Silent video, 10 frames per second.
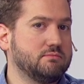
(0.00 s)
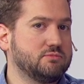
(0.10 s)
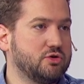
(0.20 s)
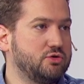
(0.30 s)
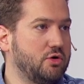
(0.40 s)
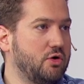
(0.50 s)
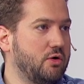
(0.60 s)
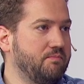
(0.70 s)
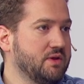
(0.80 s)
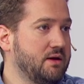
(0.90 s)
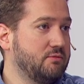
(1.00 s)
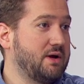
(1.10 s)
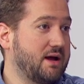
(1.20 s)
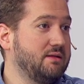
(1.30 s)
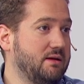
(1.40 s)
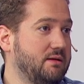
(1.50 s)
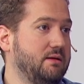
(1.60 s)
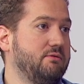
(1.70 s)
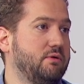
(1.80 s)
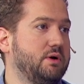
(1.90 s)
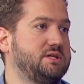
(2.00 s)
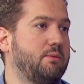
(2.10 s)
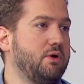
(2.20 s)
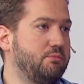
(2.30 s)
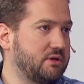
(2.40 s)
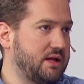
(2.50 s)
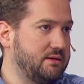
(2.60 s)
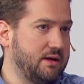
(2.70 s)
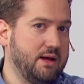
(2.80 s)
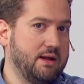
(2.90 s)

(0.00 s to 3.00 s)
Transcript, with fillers: sobre todo, un agente de influencia muy importante